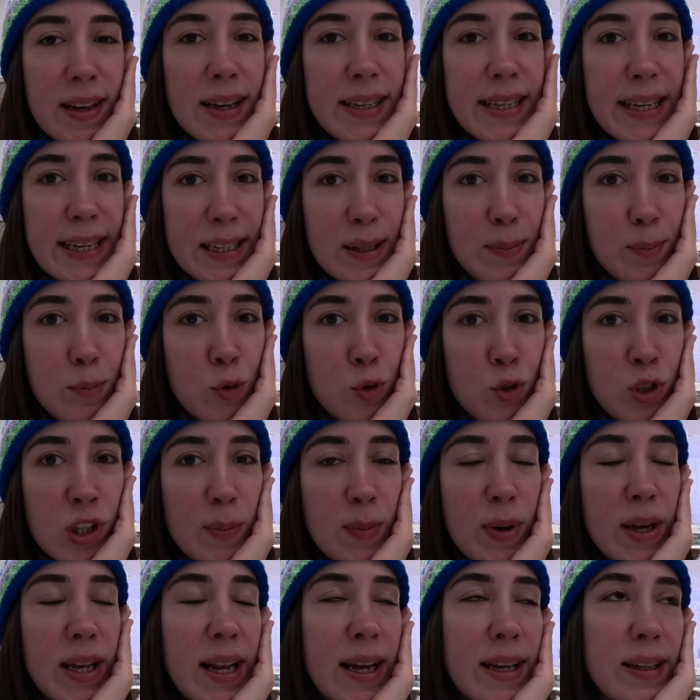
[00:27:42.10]
daha yerim
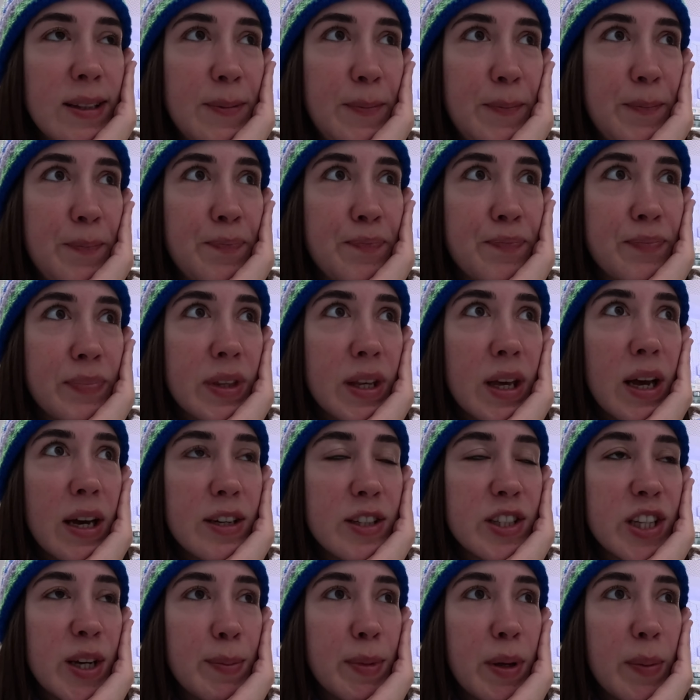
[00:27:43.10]
muhtemelen.
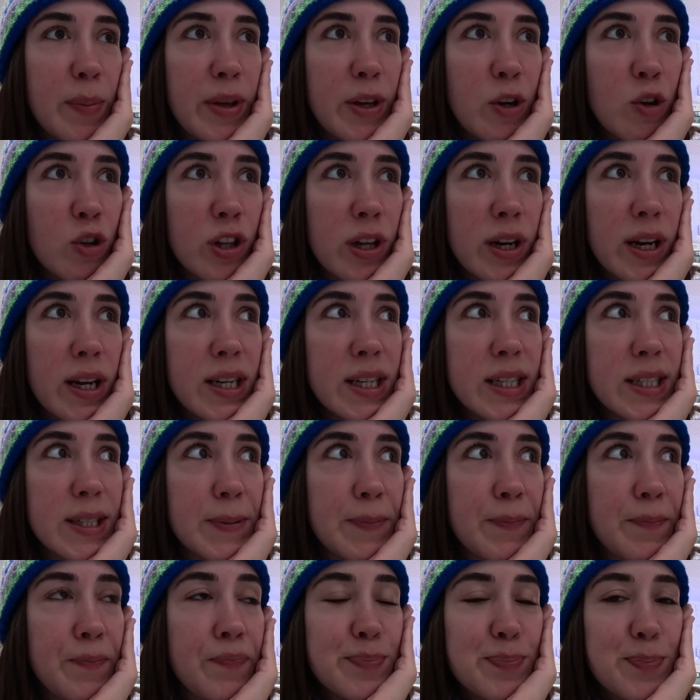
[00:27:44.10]
Akşam yemeği olarak.
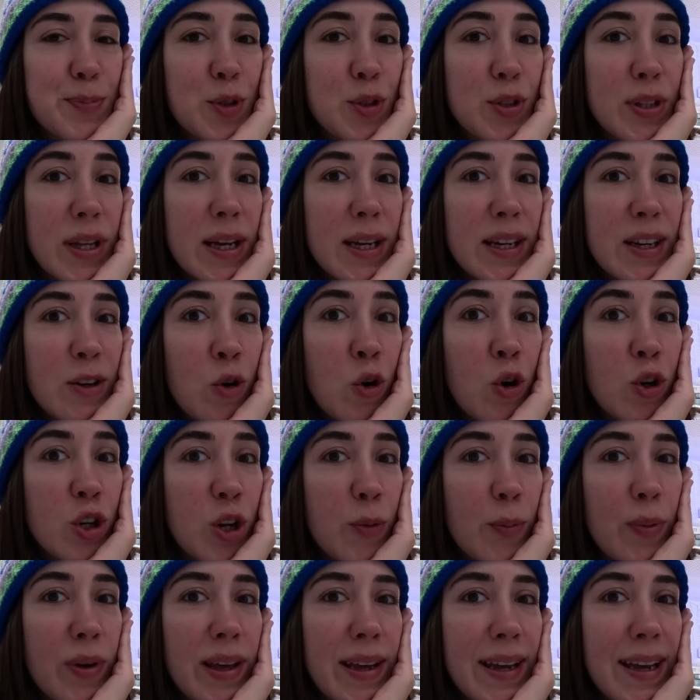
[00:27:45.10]
Buradan
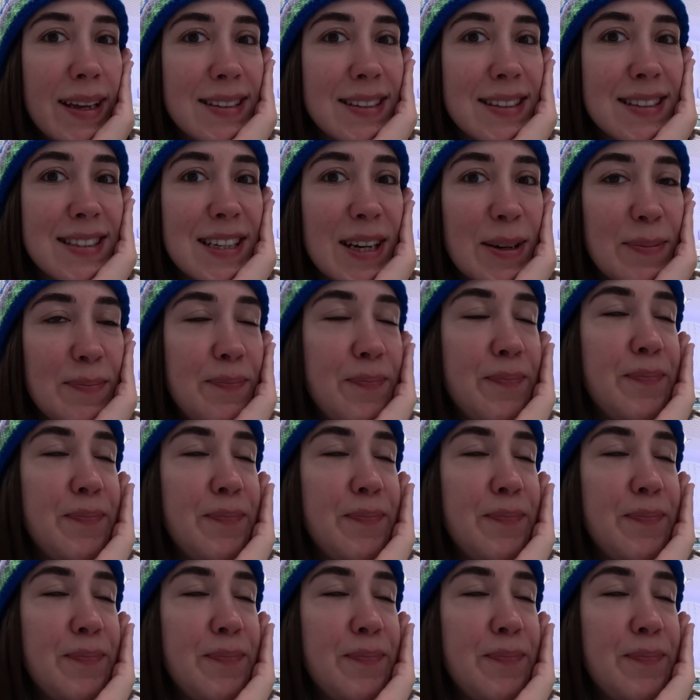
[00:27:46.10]
Cordoba'ya geçeceğim.